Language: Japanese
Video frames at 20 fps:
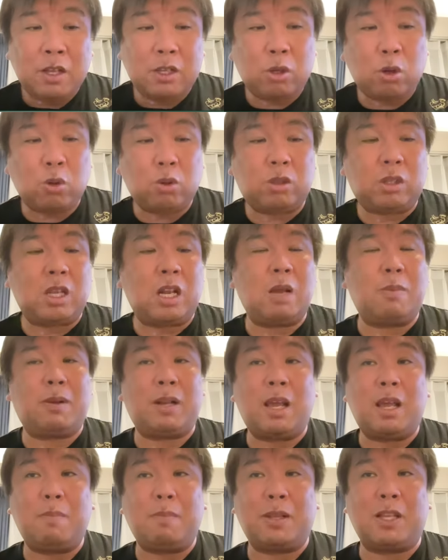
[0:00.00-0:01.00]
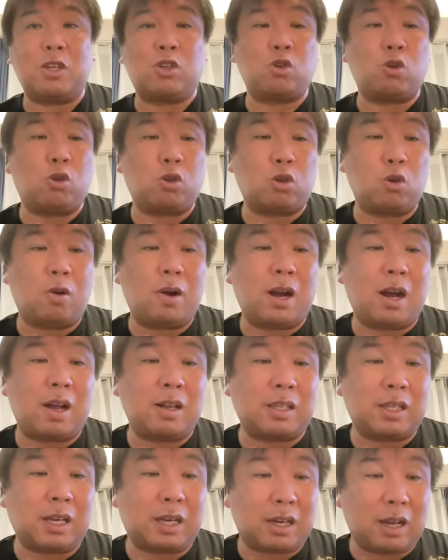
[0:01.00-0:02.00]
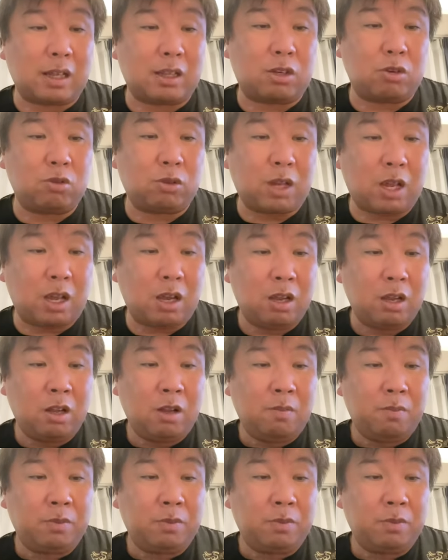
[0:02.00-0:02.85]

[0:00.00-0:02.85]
取ってればね、また状況は変わったかなっていうね。